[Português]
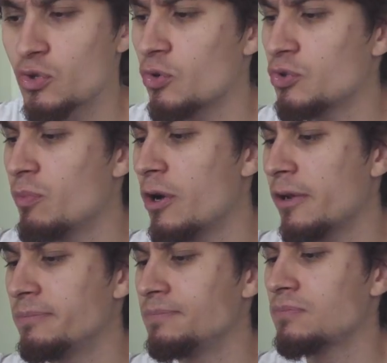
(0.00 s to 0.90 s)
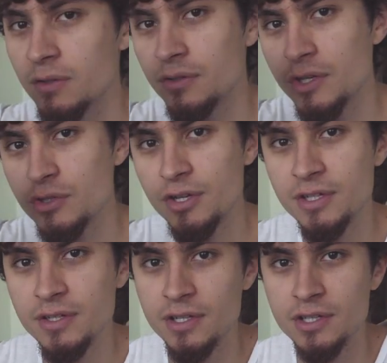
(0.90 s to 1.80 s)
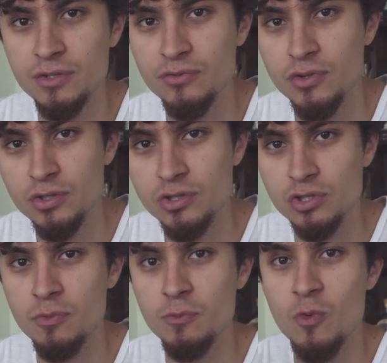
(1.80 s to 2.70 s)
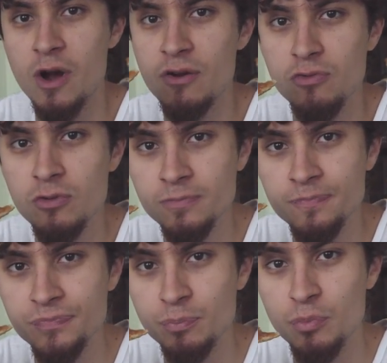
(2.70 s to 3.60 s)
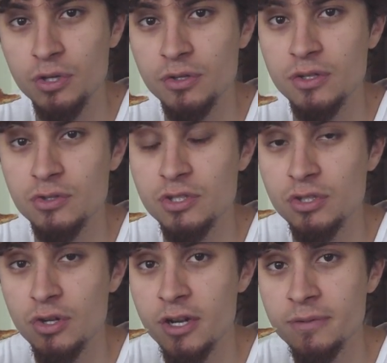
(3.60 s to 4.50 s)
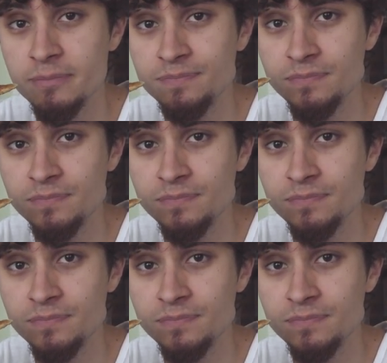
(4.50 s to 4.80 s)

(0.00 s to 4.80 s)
Show de bola. E é isso aí. Esse foi o Stroop Waffle, um pouquinho da sua história.